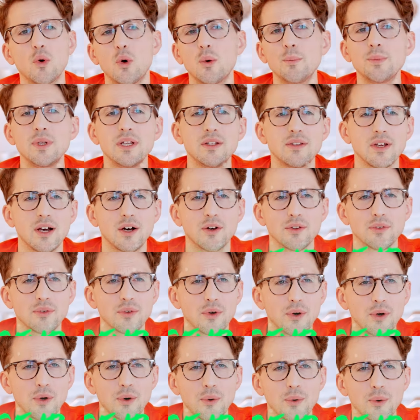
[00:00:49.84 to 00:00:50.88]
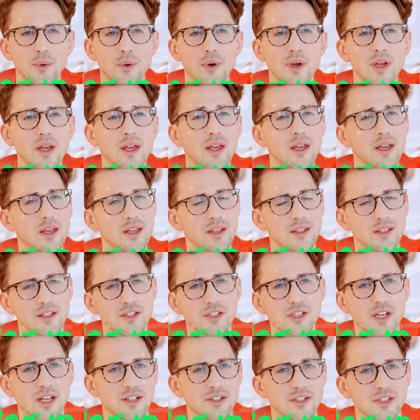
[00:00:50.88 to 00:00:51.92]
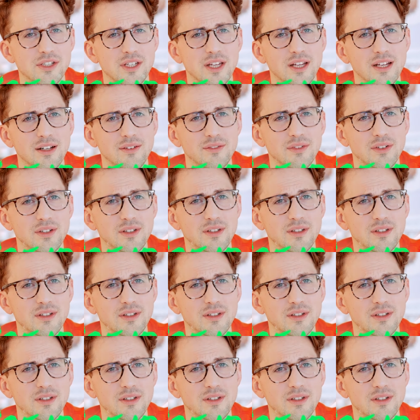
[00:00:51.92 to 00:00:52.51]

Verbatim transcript: so um die 1000 Euro, in den Schatten stellen